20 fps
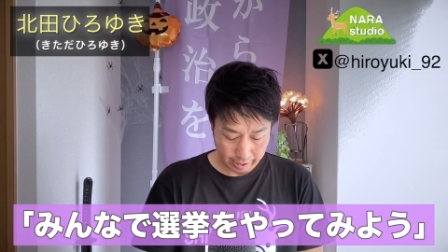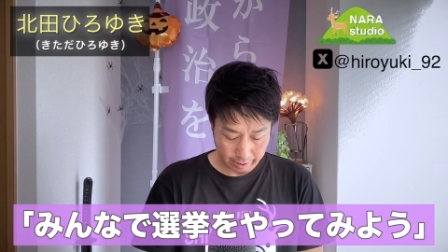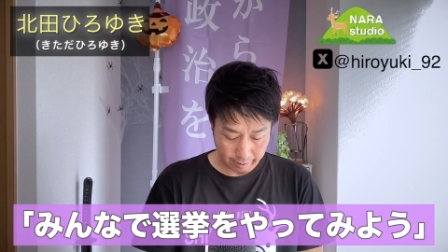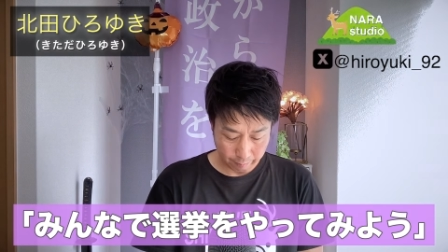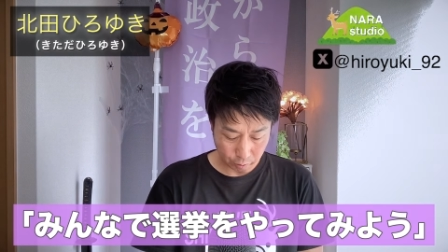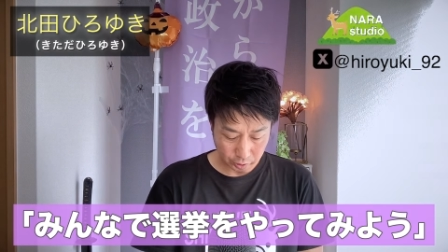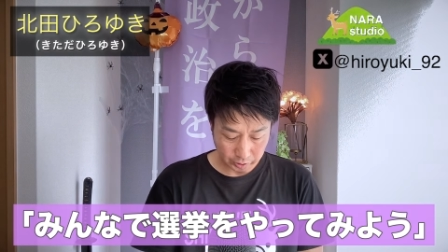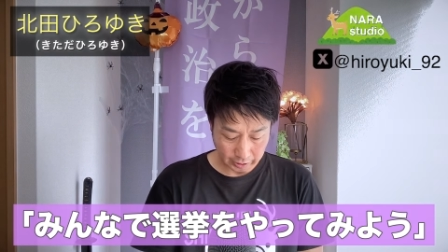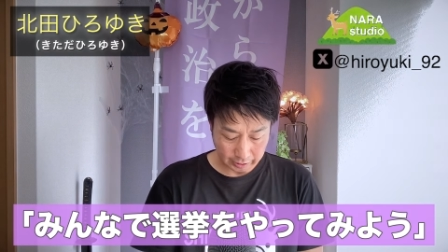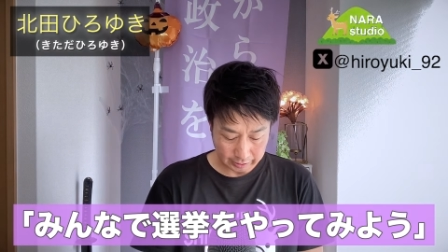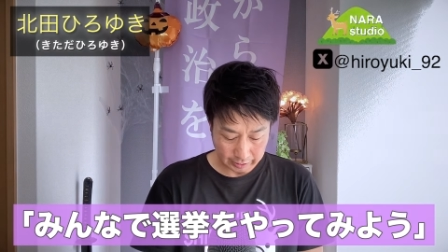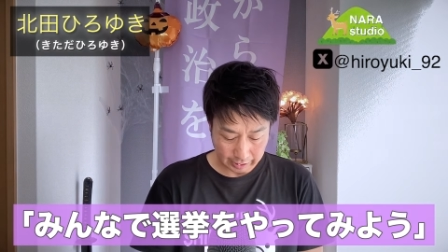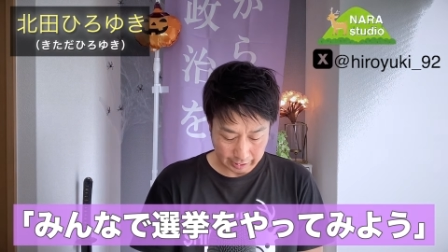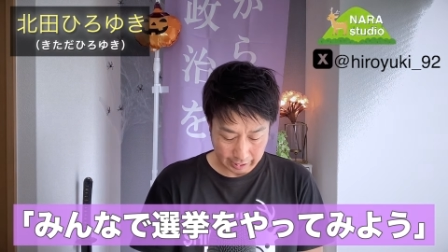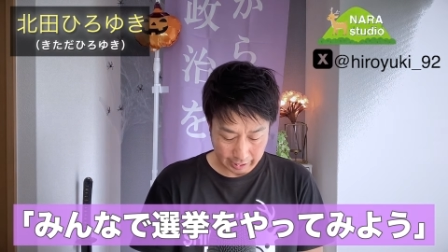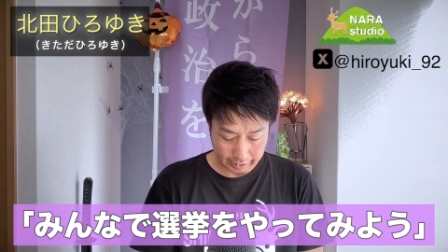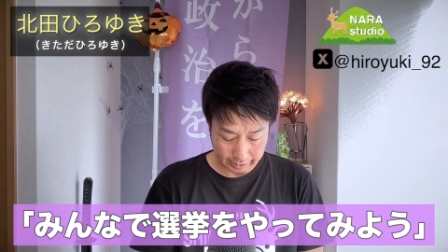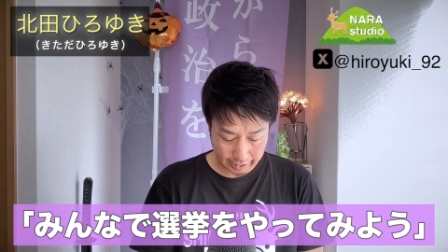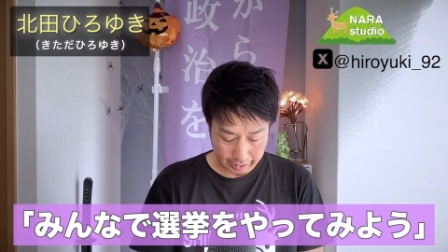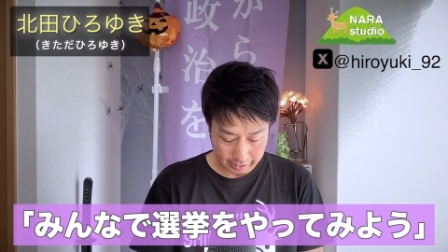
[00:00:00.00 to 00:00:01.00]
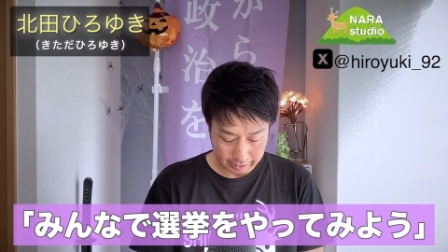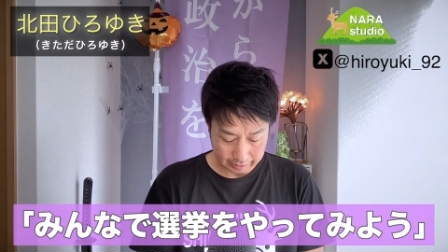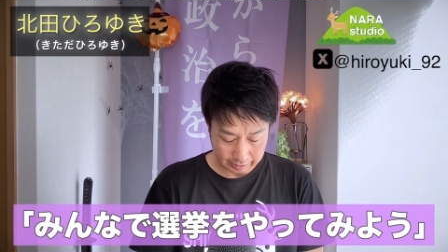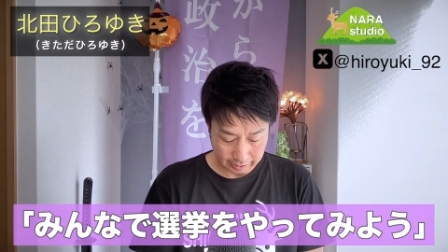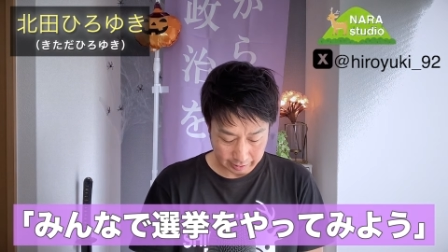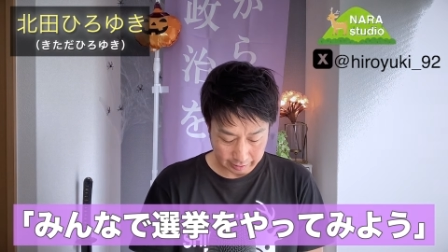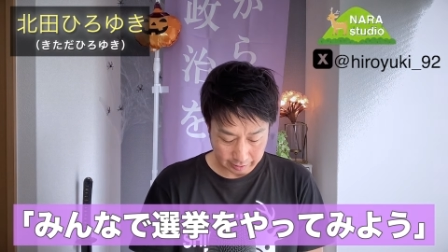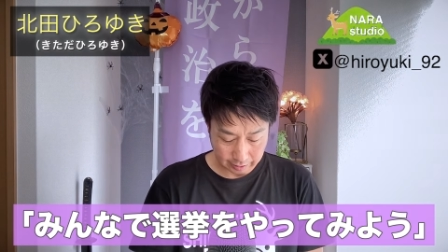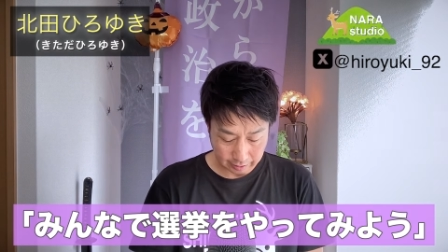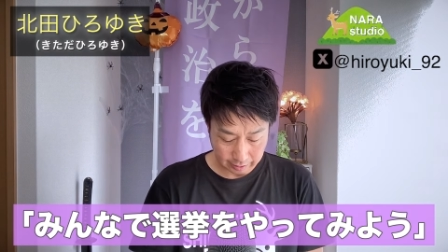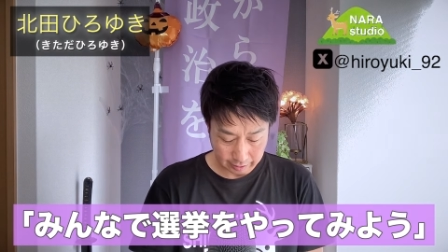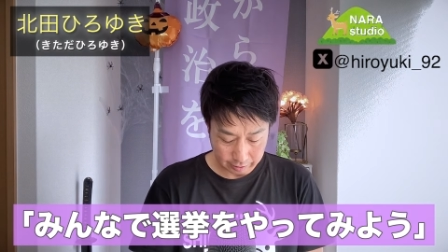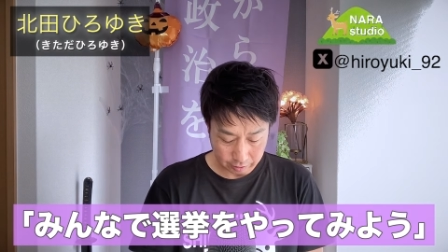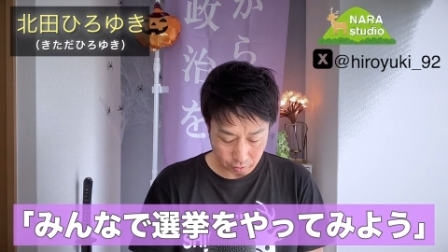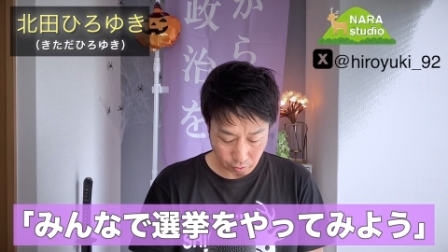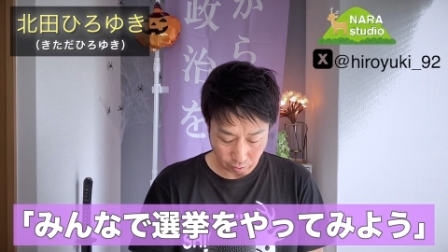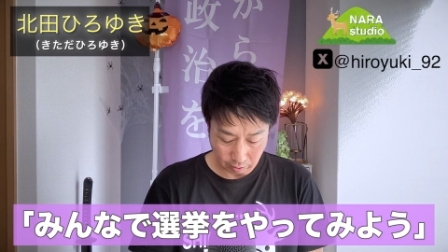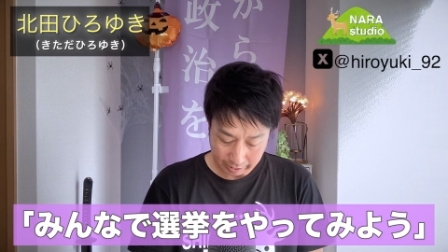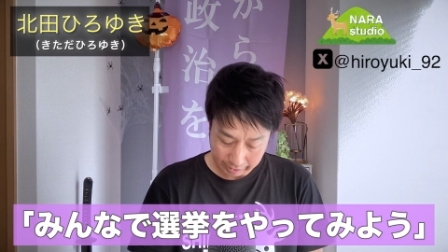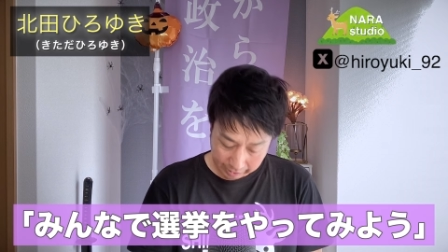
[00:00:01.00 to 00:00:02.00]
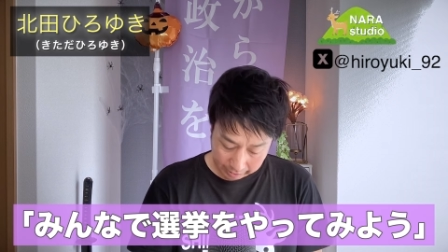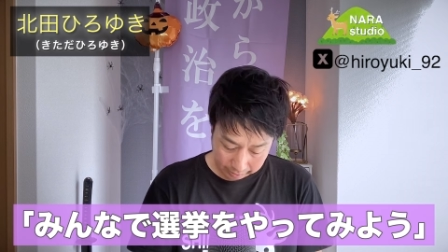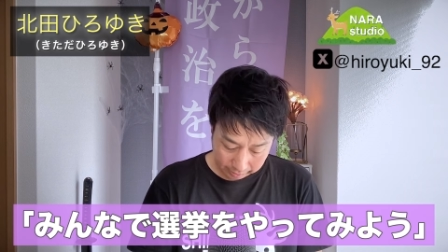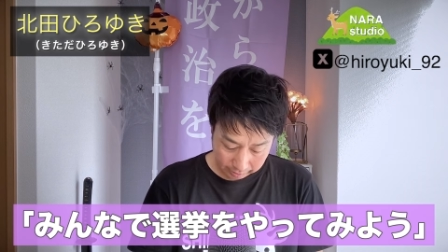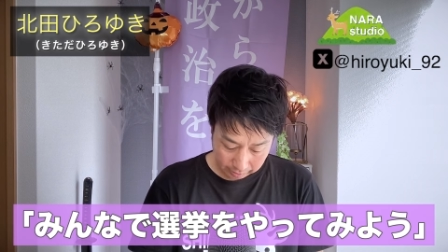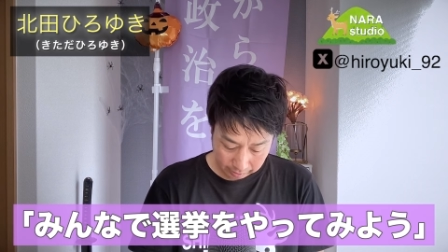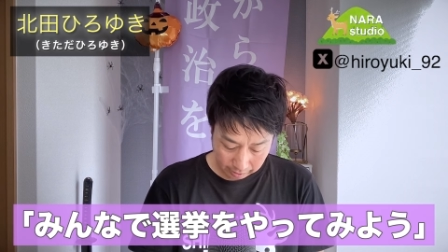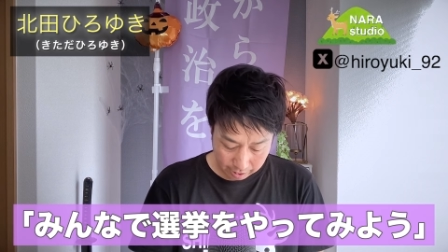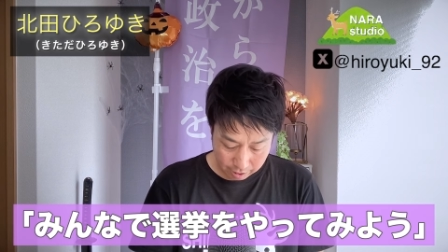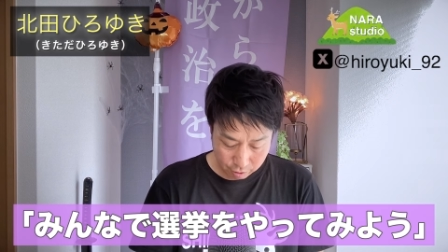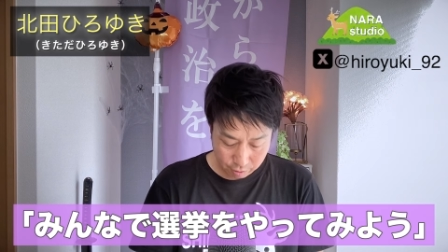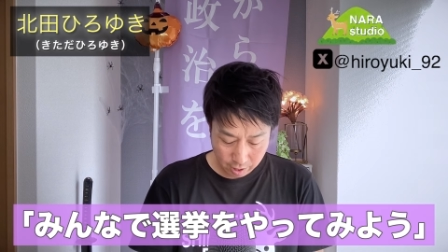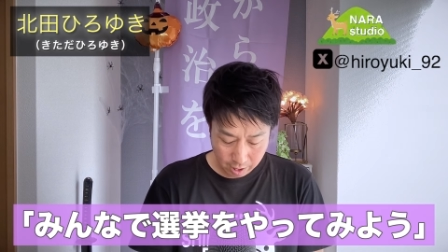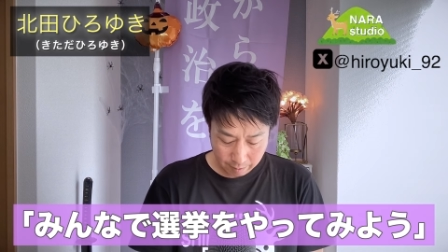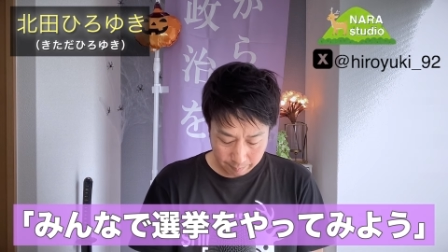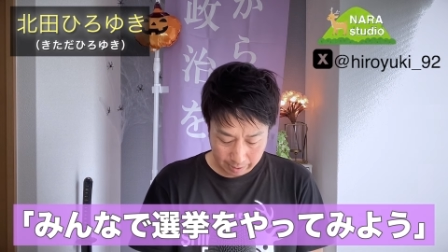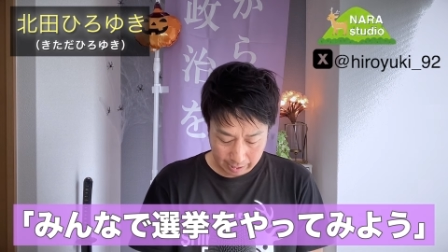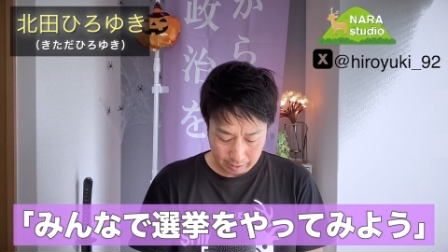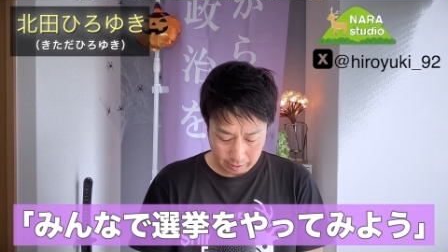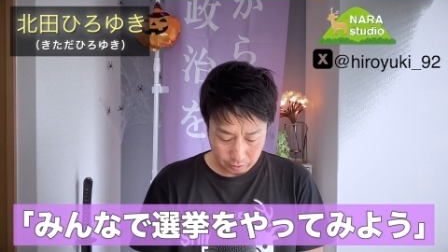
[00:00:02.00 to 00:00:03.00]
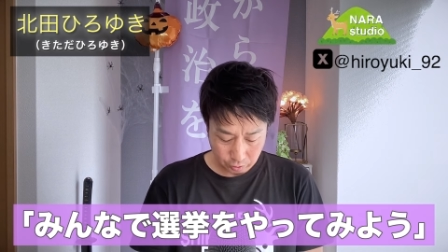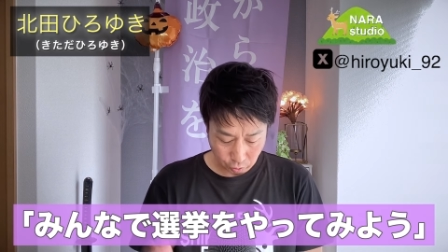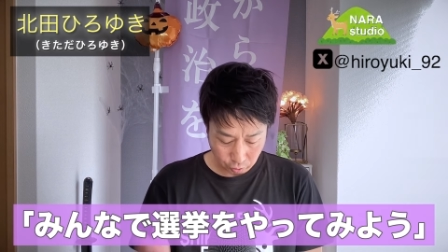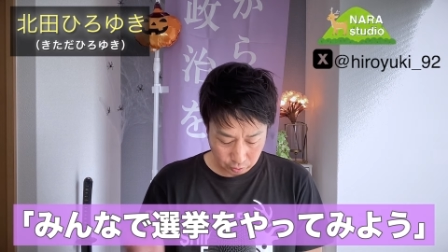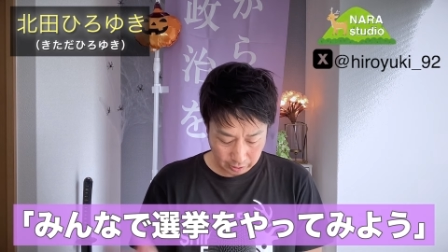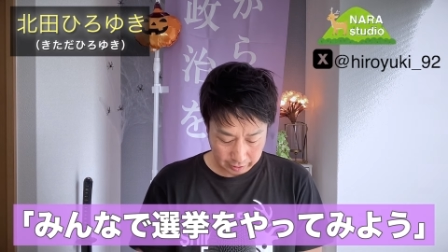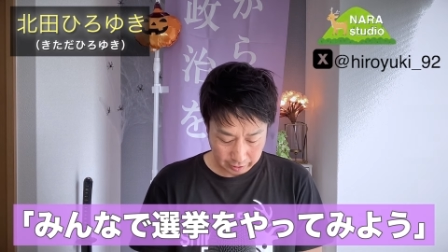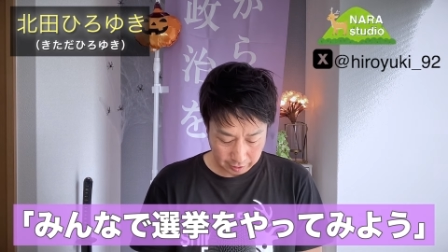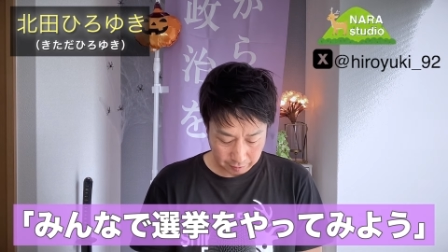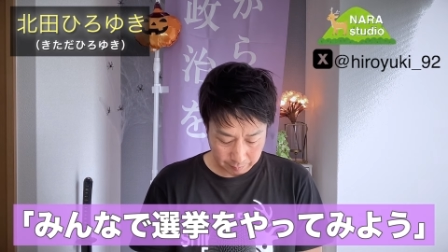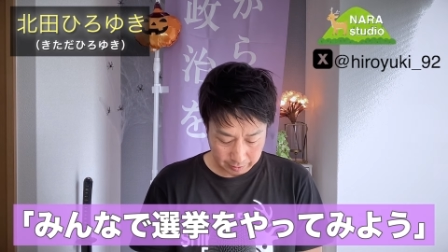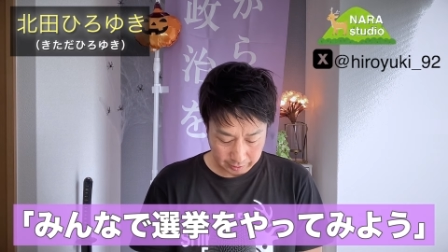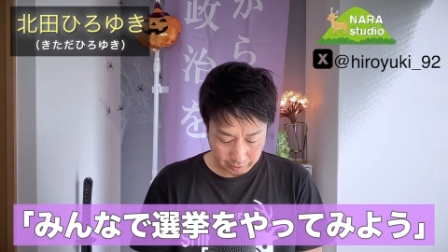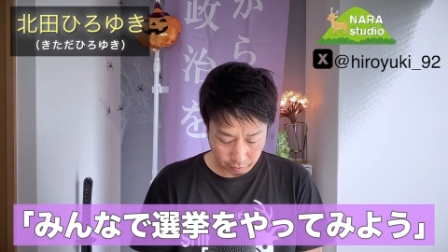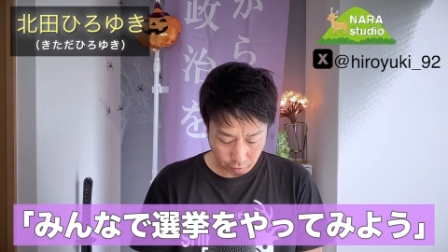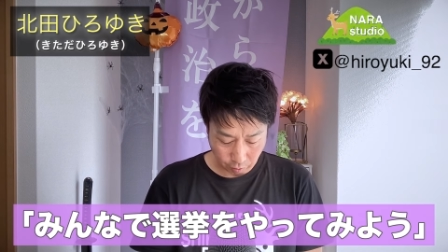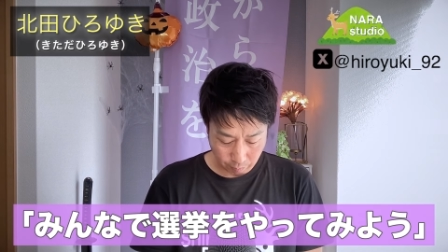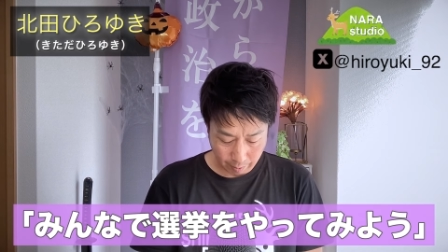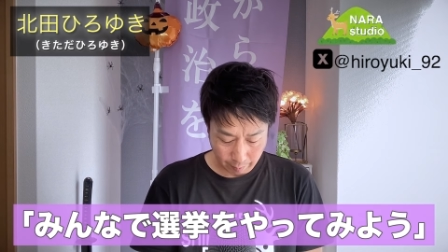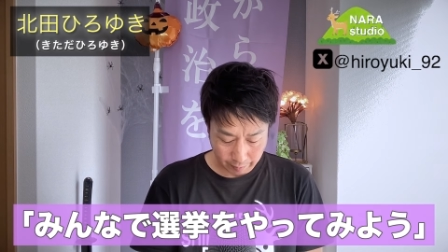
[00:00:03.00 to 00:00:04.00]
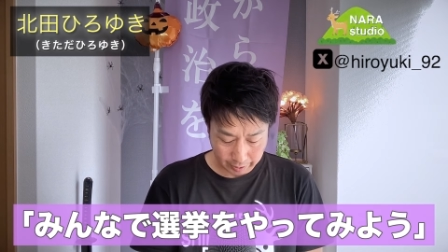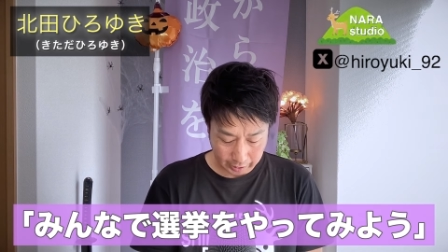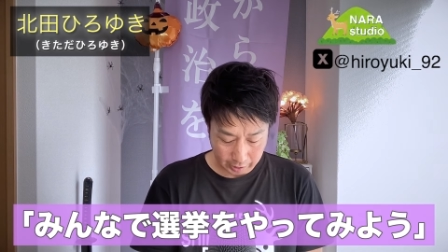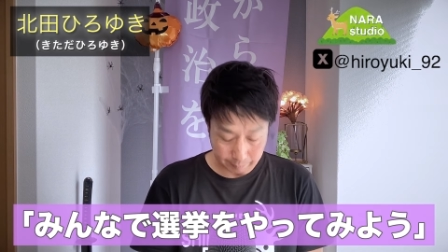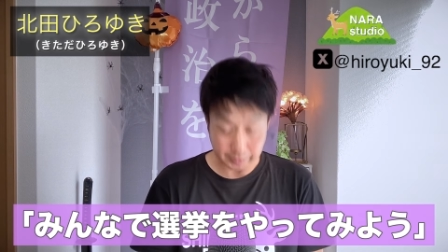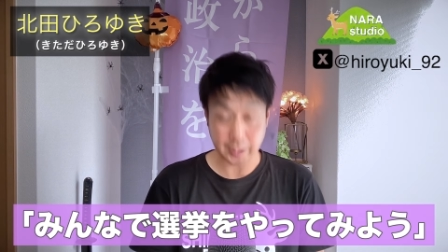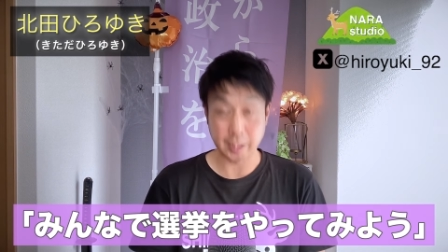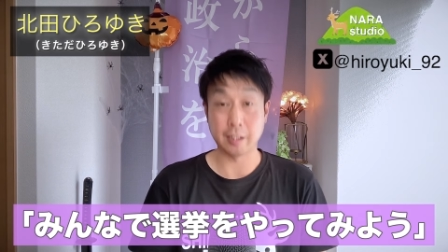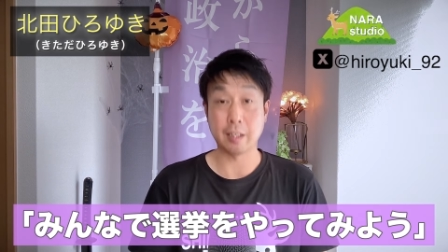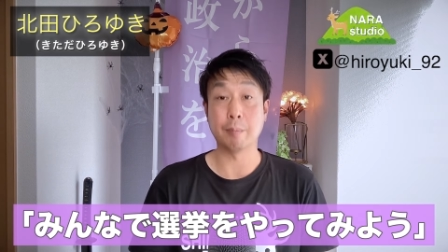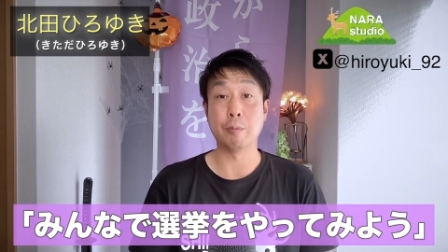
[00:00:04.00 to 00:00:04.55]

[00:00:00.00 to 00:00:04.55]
もしかしたら陰で話されているのかなっていう、想像はできますけど、わかりません。